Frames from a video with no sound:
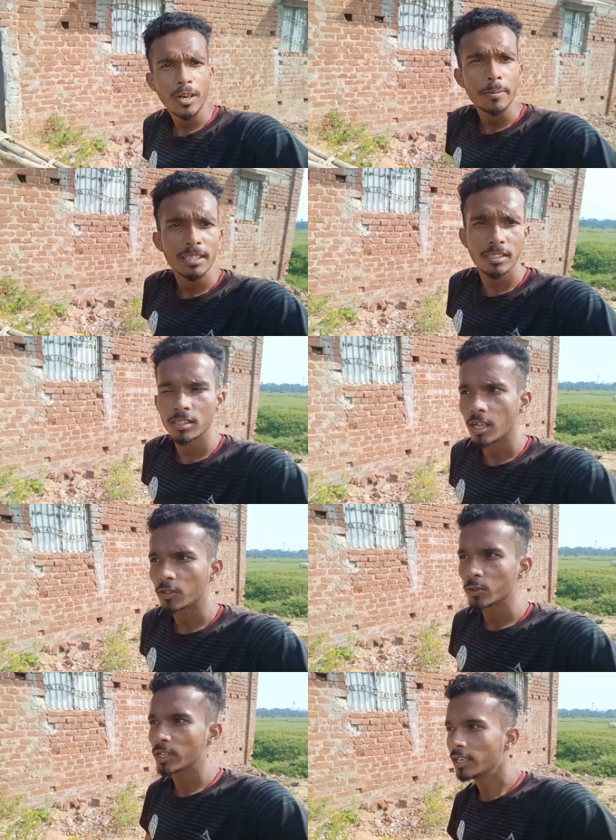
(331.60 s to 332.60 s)
तो काफ़ी
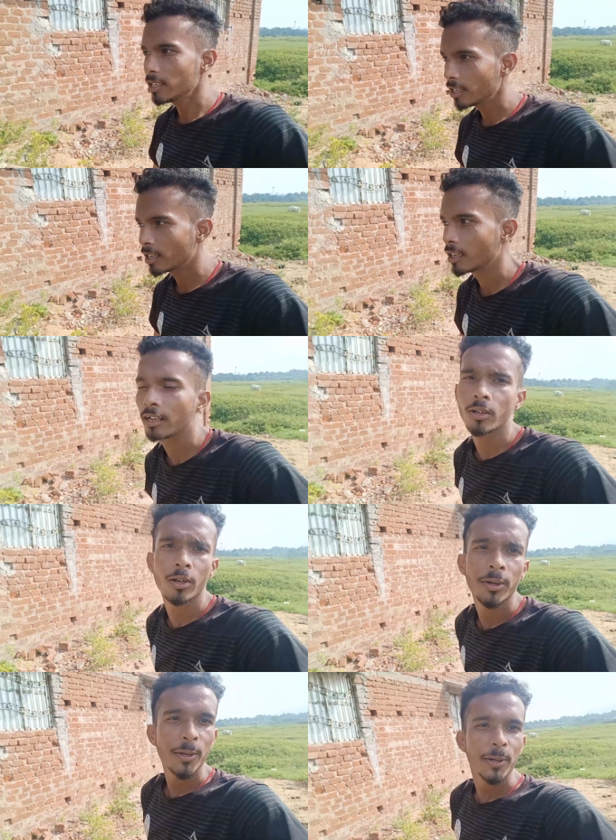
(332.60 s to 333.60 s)
थक चुके हैं
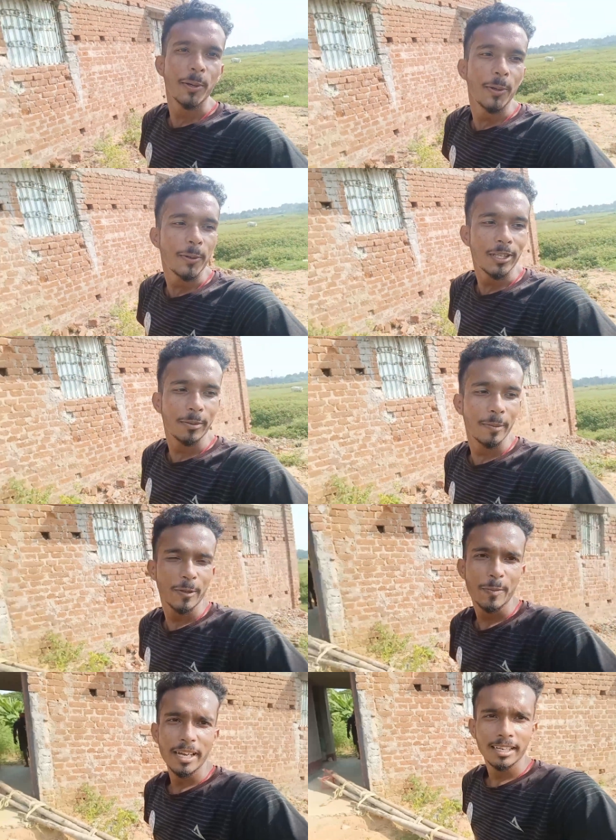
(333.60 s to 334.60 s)

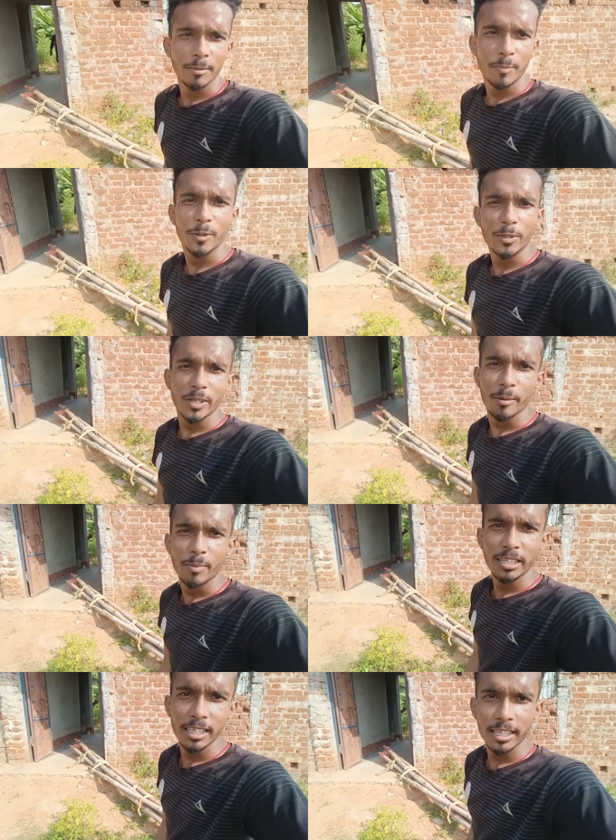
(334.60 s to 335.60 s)
तभी हम लोग फाइनली पहुंच
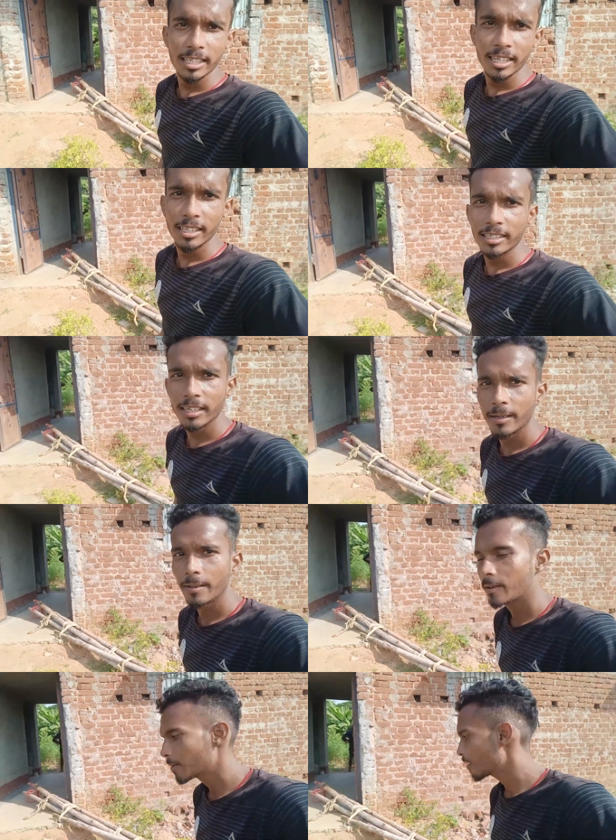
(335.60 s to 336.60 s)
चुके हैं बांस लेके देख
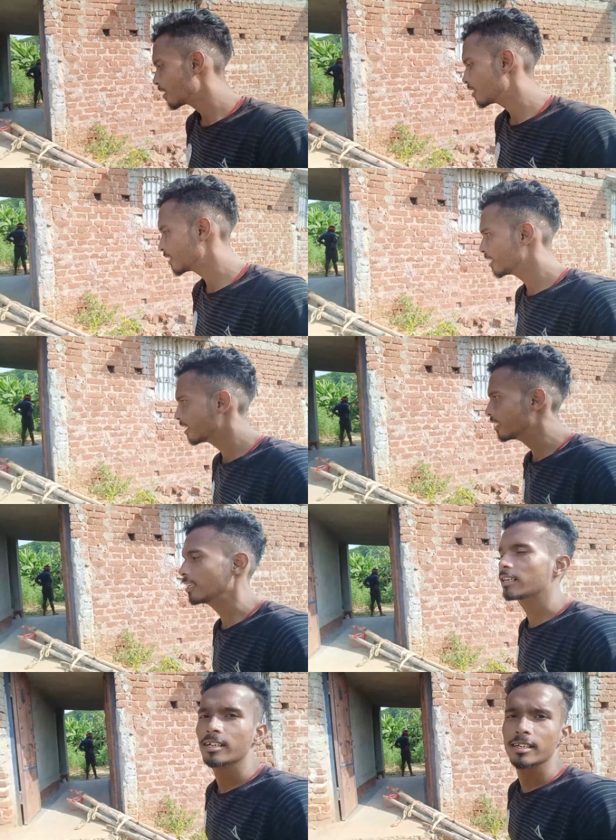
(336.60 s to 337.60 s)
लीजिए ये
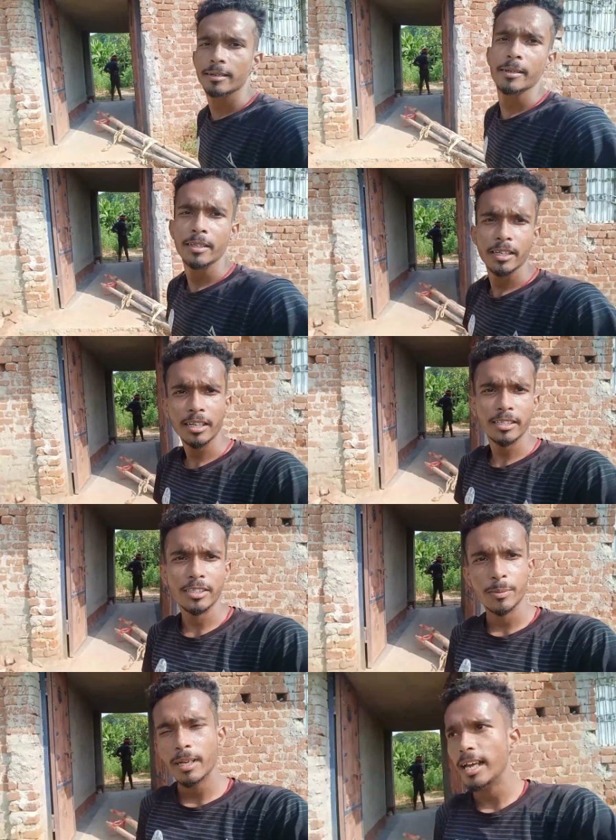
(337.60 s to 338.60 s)
है
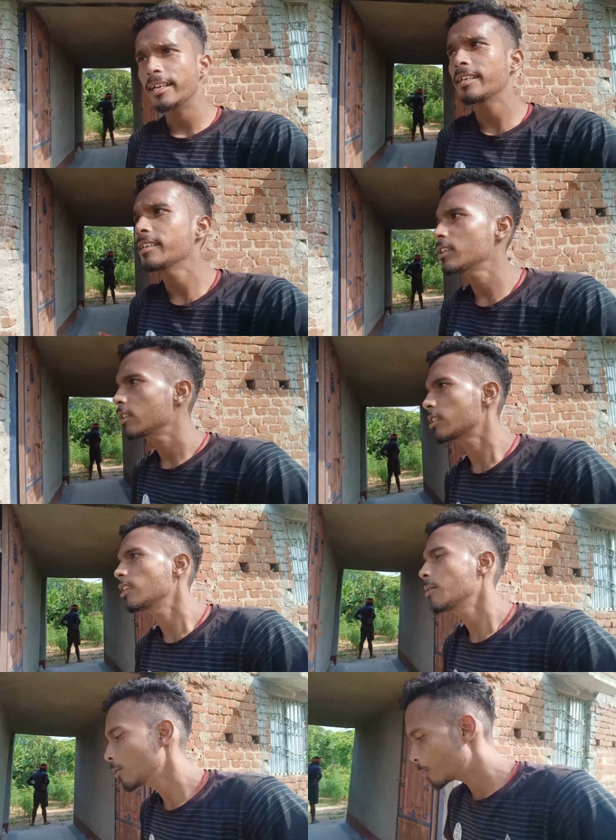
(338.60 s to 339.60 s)
घर जिसमें लाइन नहीं है
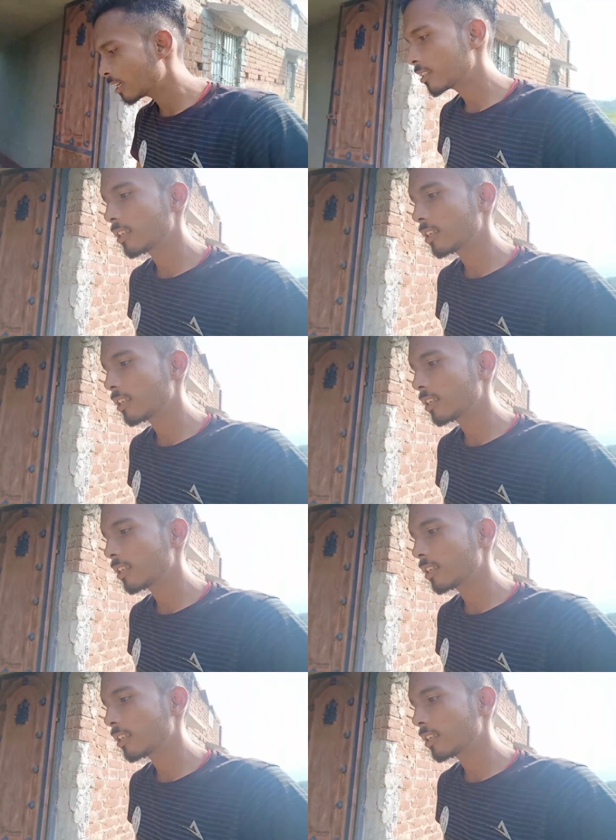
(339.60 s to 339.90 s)
इसलिए हम लोग